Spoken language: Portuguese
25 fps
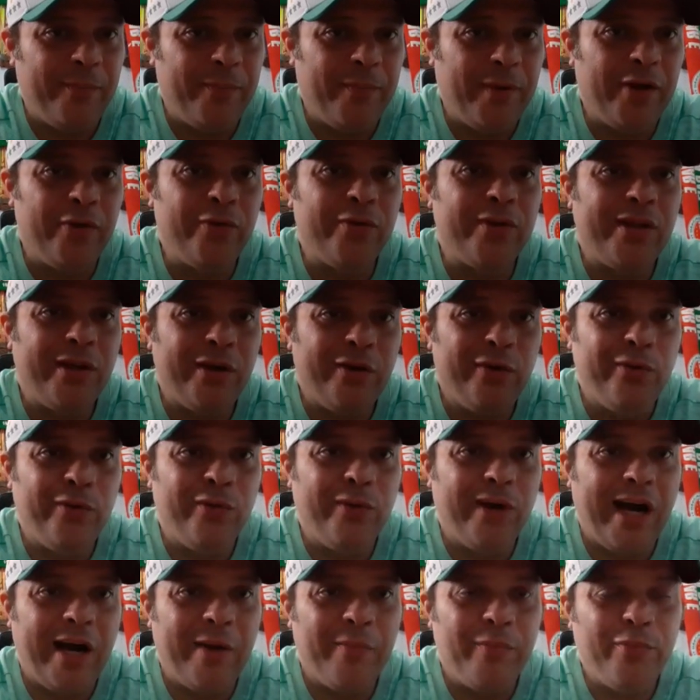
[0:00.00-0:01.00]
pelo que
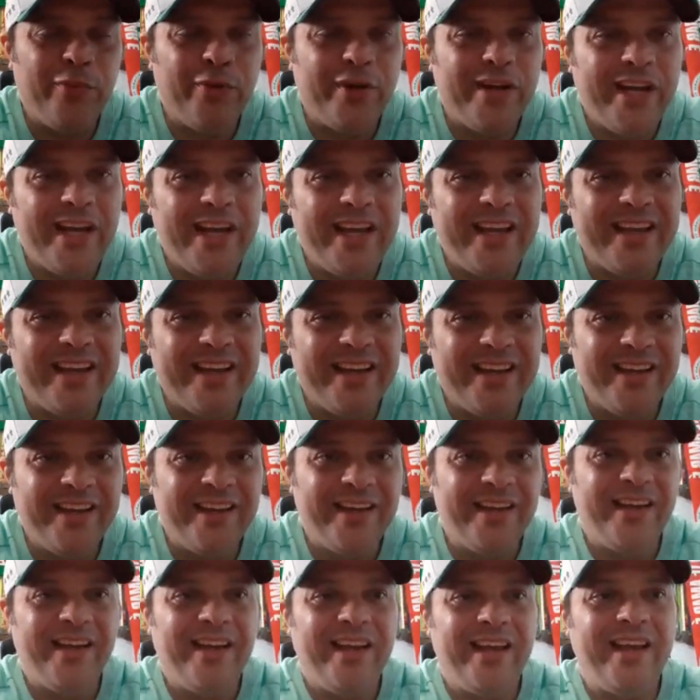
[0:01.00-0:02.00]
eu apurei
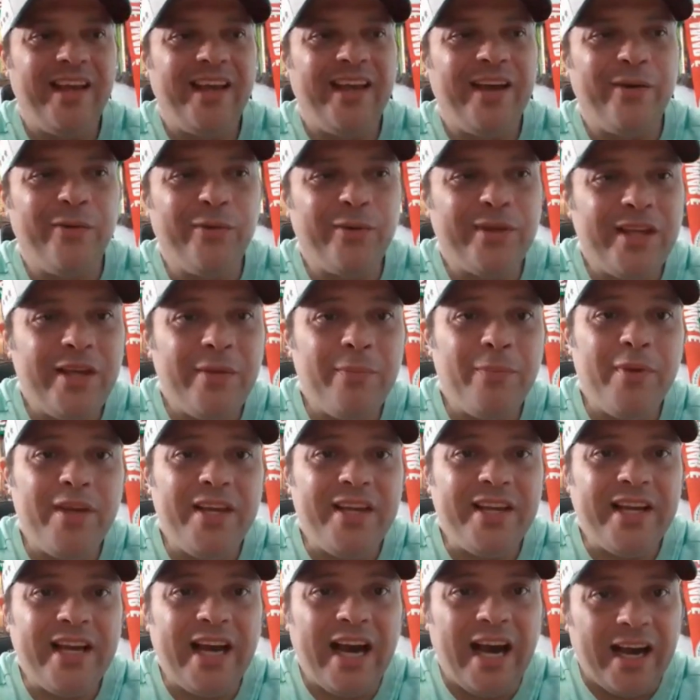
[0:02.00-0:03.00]
é, o que
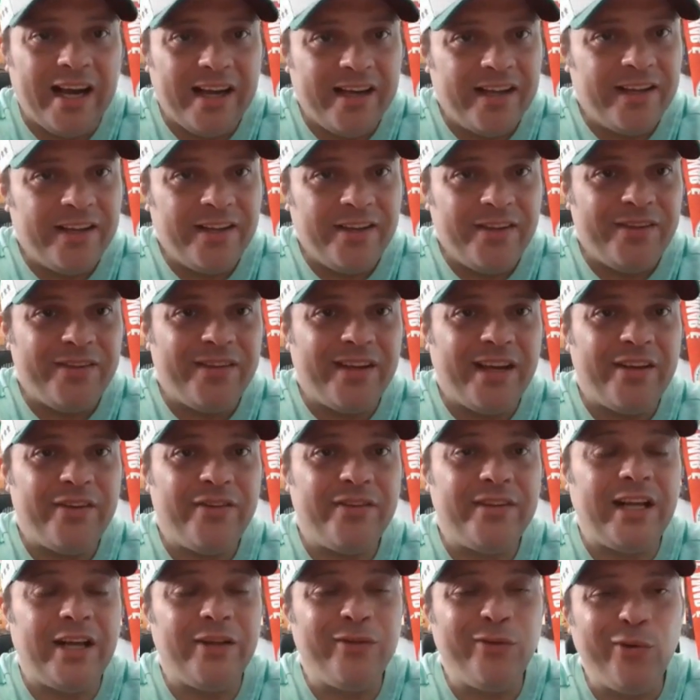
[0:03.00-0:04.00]
pingar já
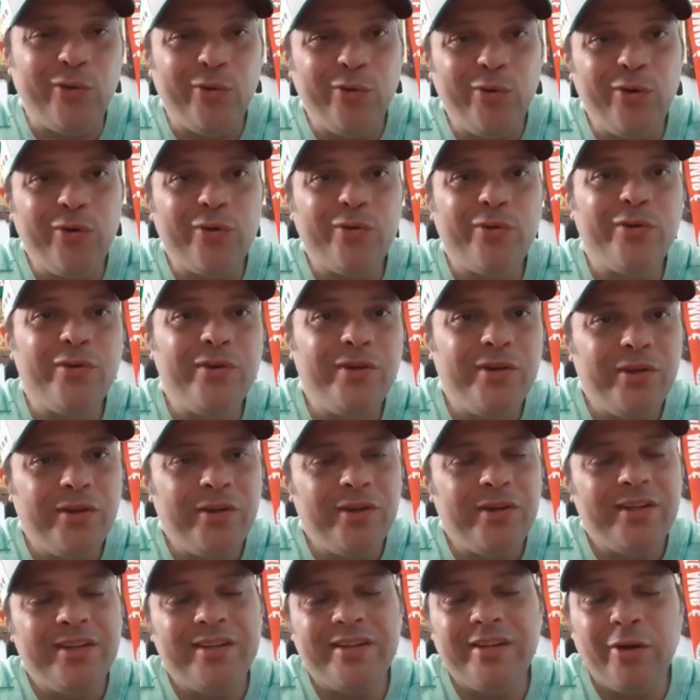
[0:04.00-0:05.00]
está no lucro,
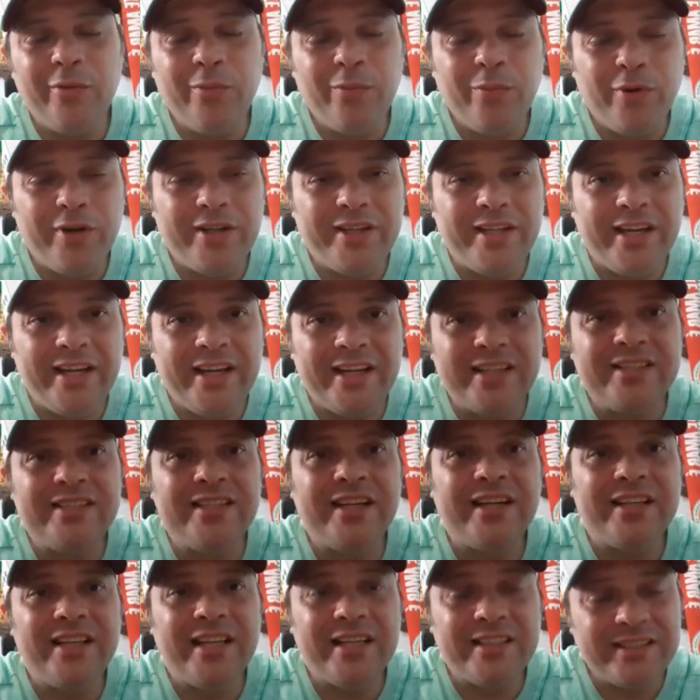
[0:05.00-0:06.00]
não poderia
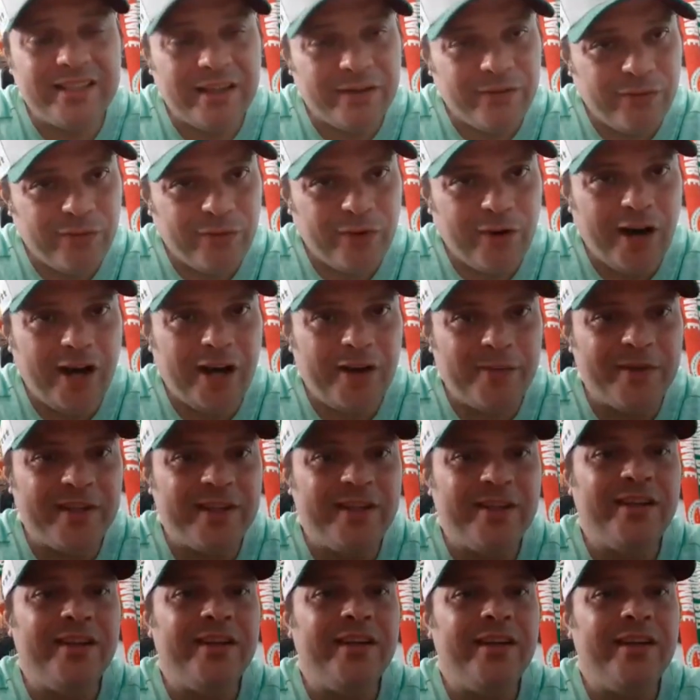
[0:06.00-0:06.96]
ser dessa forma.